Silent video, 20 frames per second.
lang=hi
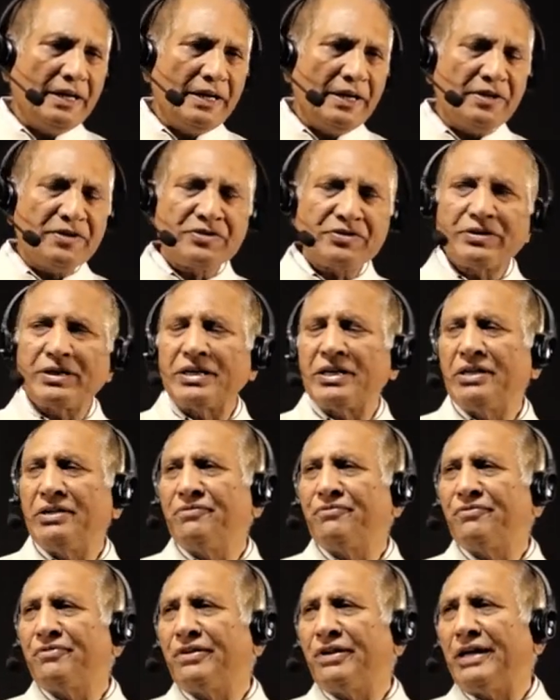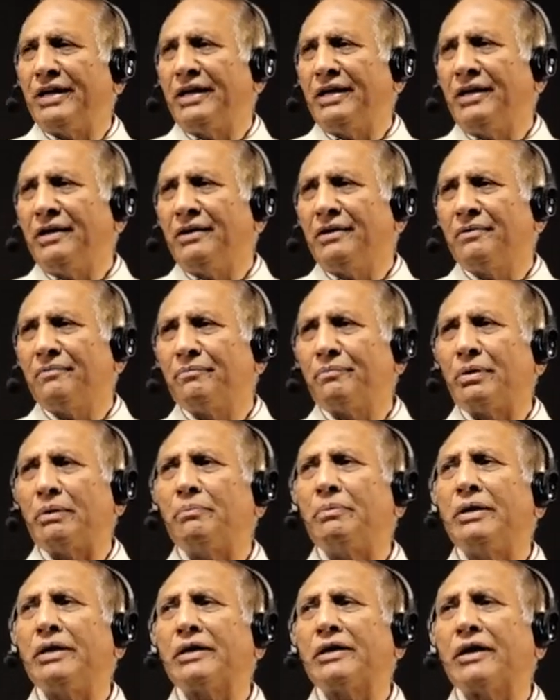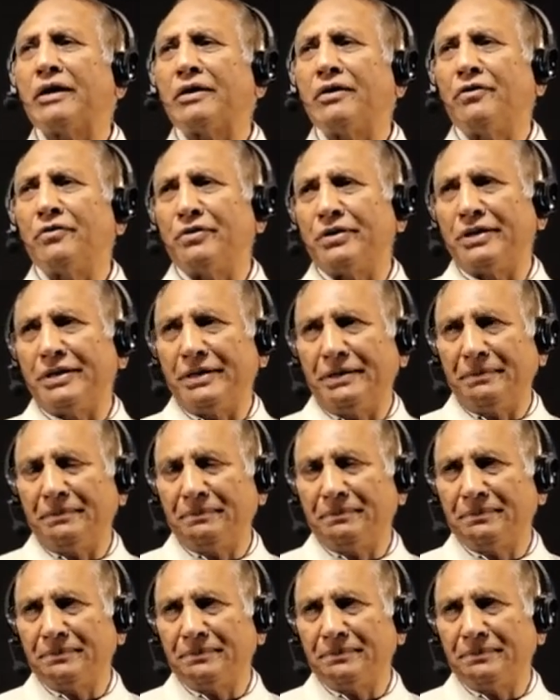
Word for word: is certified public अकाउंटेंट